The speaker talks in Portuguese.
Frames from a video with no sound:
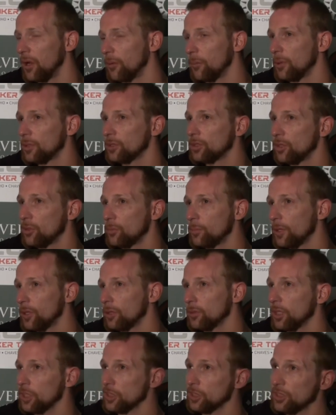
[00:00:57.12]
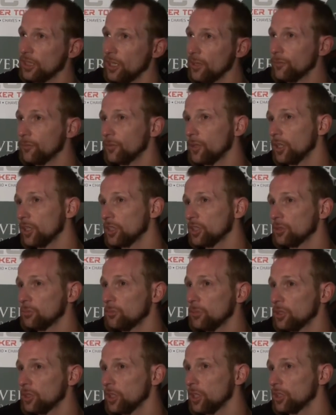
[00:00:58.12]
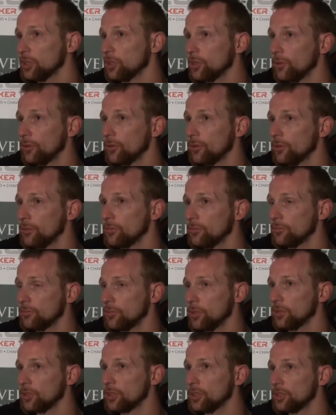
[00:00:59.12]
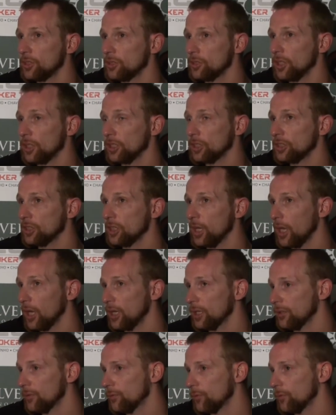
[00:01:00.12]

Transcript: bateu bem, o gajo tinha flush, mas acho que eu não quis arriscar e